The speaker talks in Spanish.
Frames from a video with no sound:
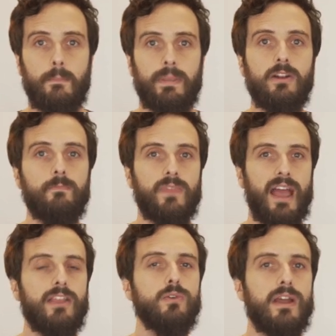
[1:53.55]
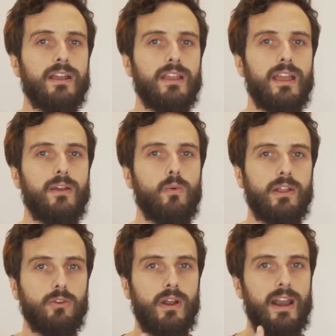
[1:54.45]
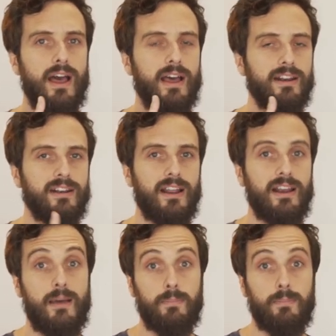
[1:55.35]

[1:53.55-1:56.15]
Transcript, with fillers: pero hay una en cuanto a la,